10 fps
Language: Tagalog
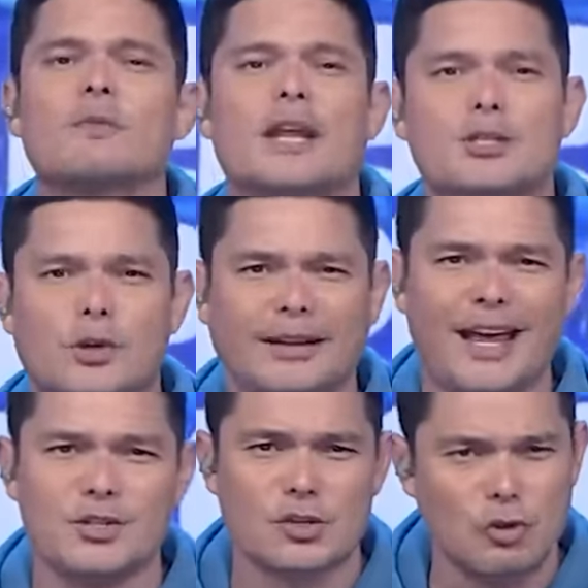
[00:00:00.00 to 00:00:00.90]
dumiretso na
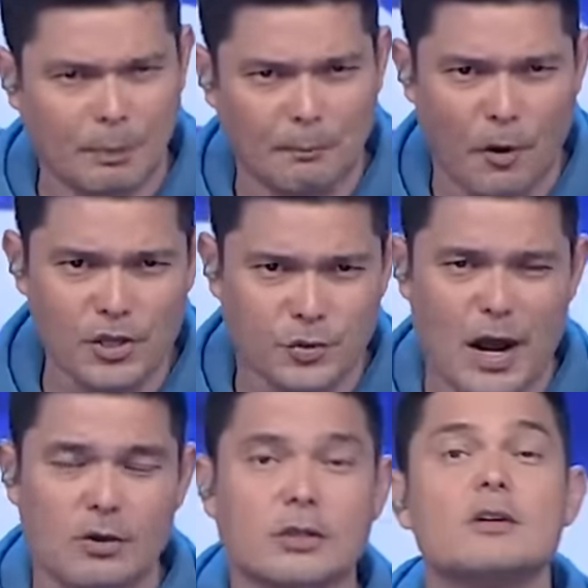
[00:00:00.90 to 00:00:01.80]
tayo sa triple points
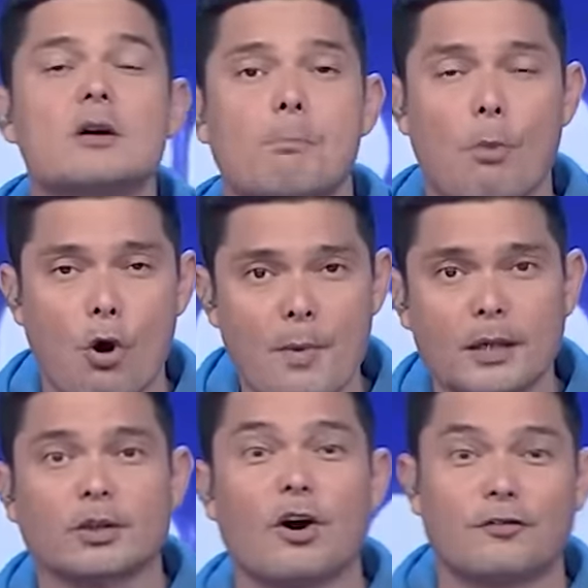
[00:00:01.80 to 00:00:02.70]
round.
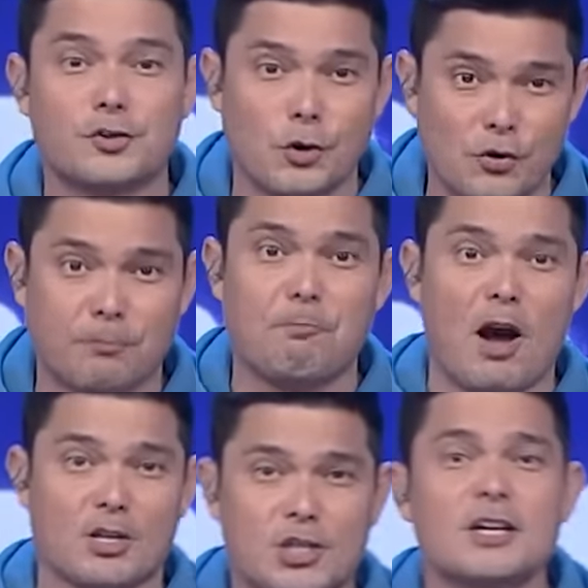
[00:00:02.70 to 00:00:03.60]
Moment of truth,
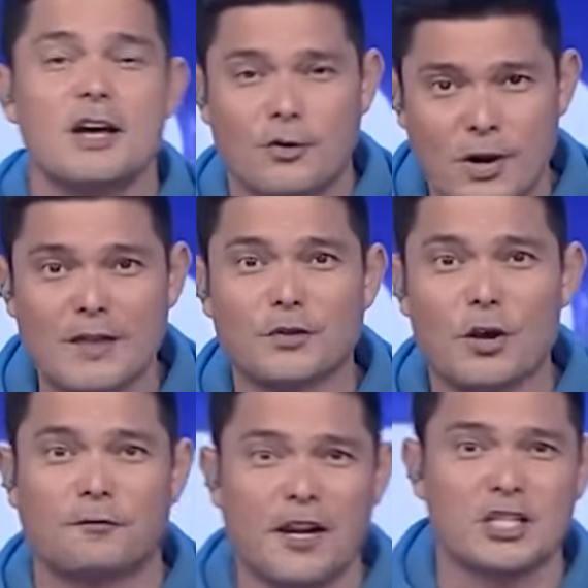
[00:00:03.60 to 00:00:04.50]
Bugs.
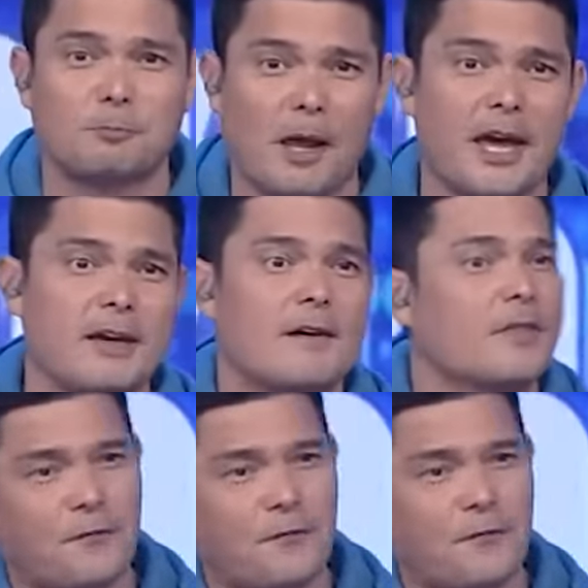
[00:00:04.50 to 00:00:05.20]
Randolph, let's play the